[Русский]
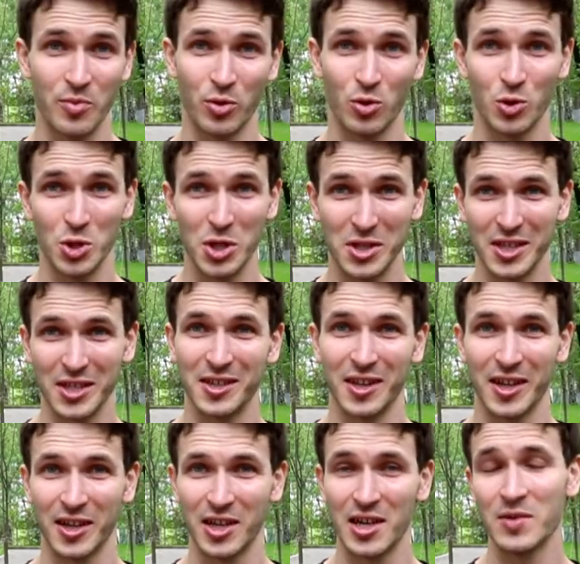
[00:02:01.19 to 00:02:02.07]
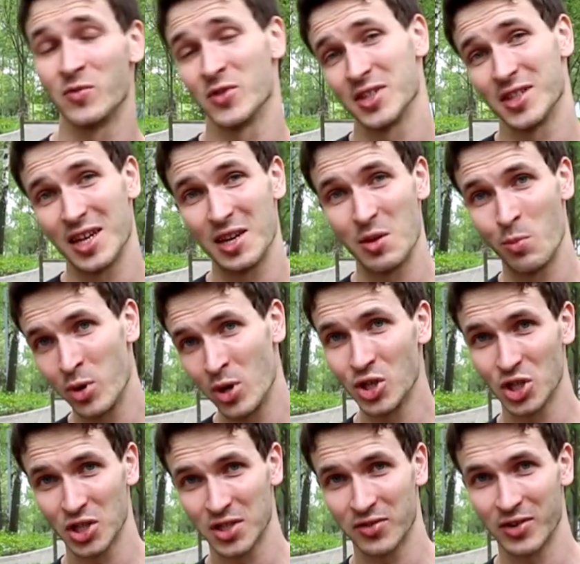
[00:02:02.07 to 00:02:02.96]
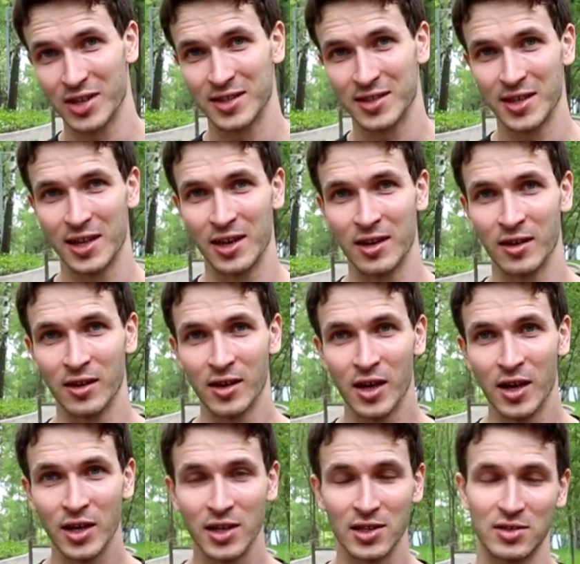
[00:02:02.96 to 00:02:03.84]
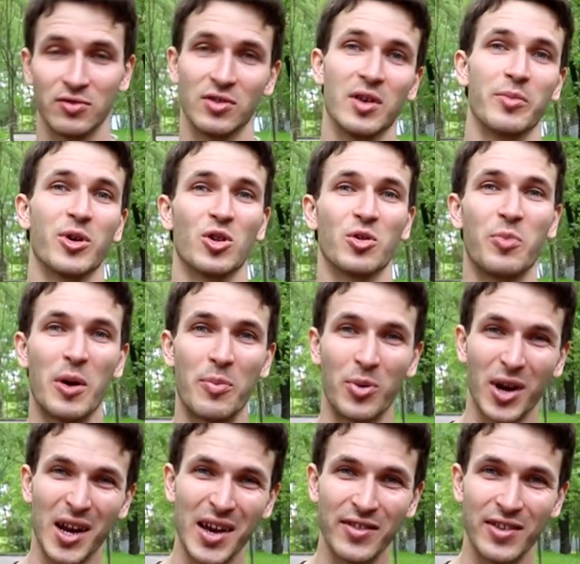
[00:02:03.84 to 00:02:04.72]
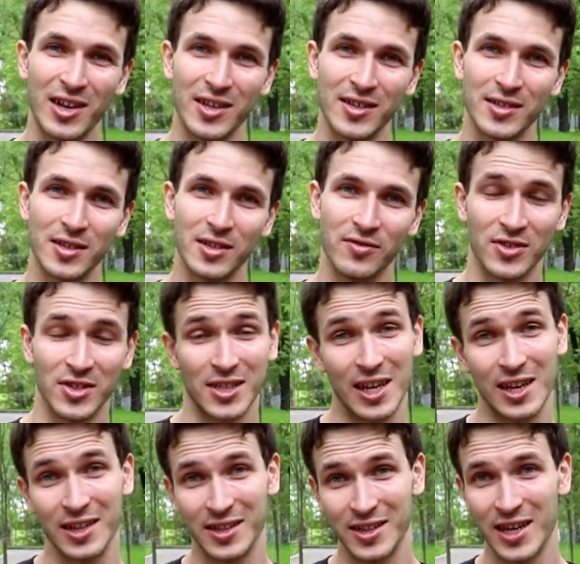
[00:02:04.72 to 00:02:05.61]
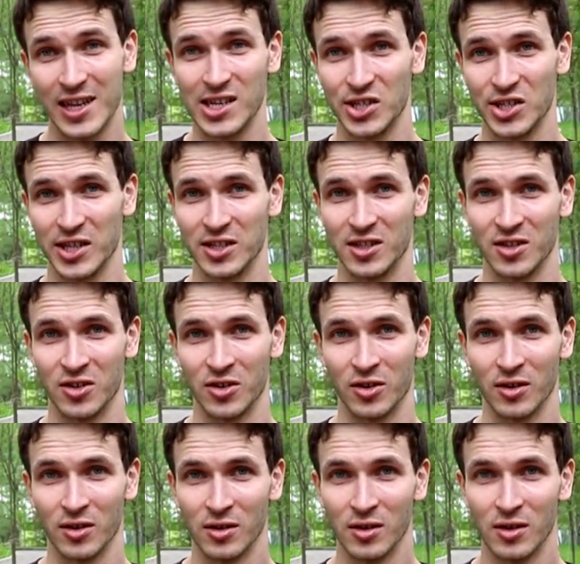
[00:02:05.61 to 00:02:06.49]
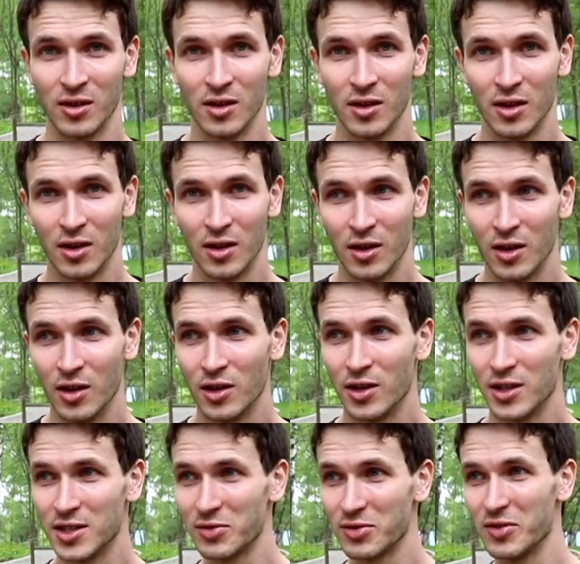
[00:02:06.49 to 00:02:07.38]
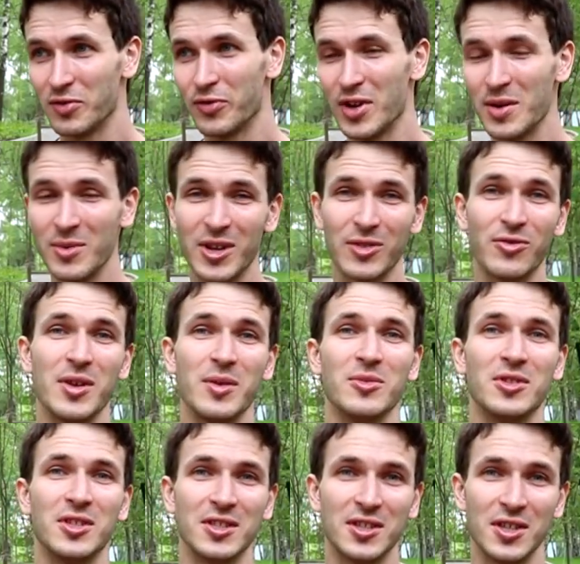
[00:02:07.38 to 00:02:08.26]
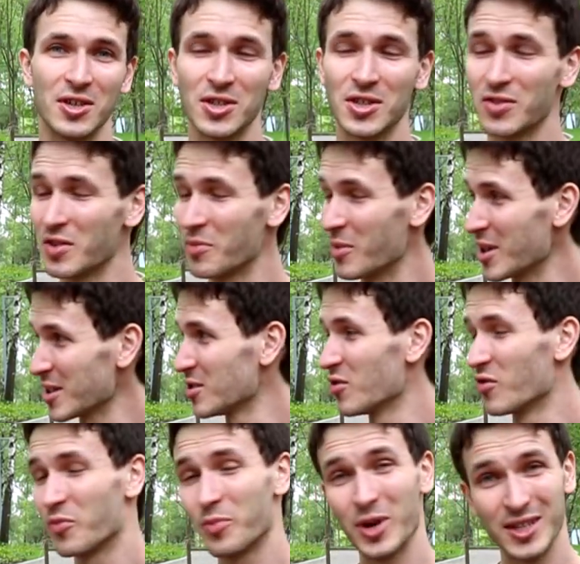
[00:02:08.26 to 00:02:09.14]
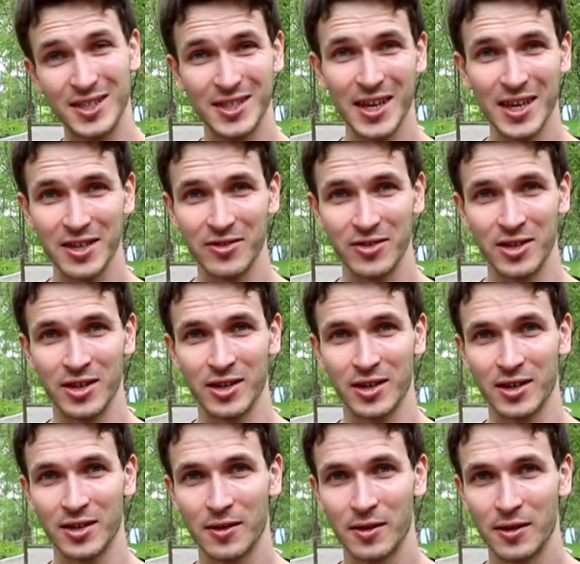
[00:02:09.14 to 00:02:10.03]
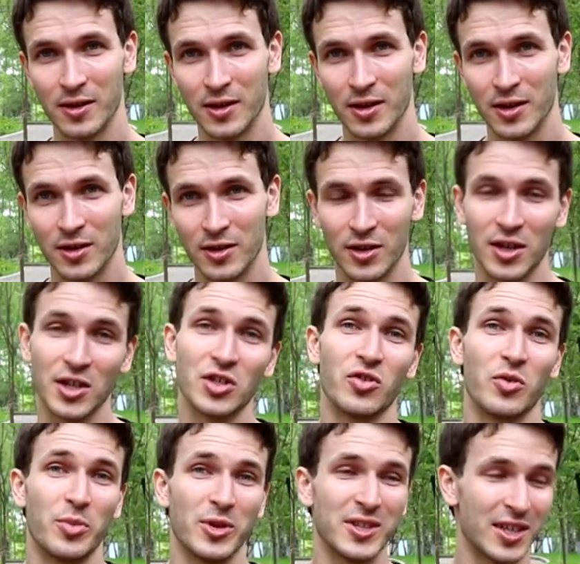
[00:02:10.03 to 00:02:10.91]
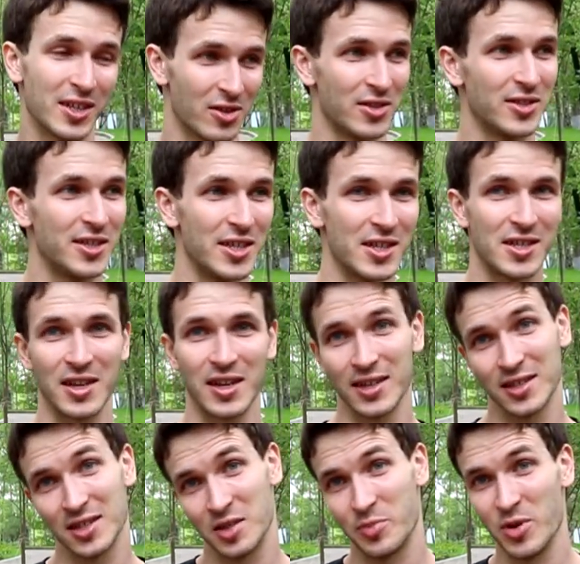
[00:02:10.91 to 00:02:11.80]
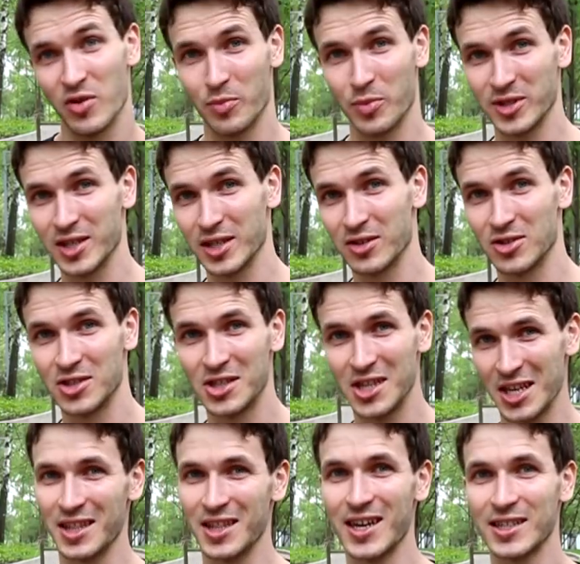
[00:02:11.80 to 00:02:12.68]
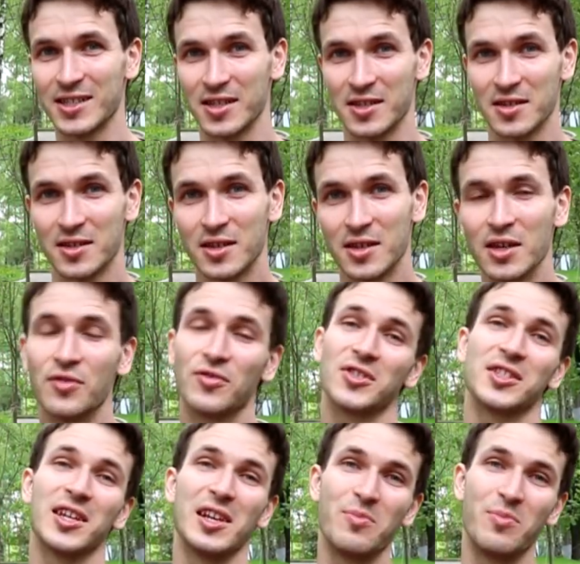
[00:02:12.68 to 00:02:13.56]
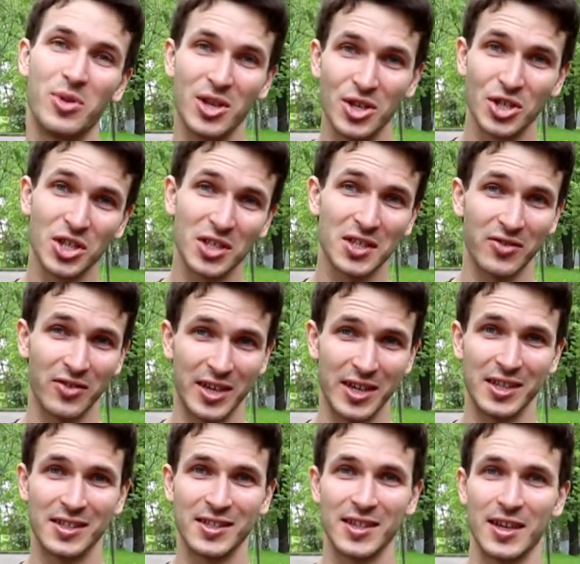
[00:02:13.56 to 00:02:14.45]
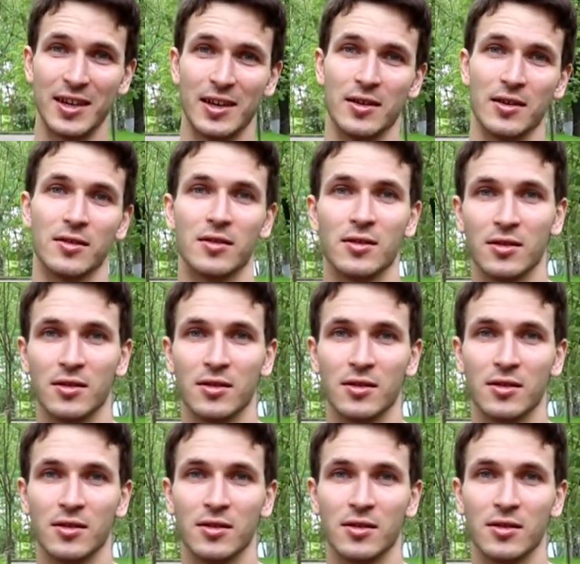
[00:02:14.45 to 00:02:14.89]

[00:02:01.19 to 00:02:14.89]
похудеть на килограмм, вы стали ближе к своей цели. Если вы, наоборот, поправились, вы стали дальше от нее. Если вы время от времени тестируете свой максимум в подтягиваниях, и раньше вы подтягивались 10 раз, а теперь вы подтягиваете 13, вы стали ближе к своей цели.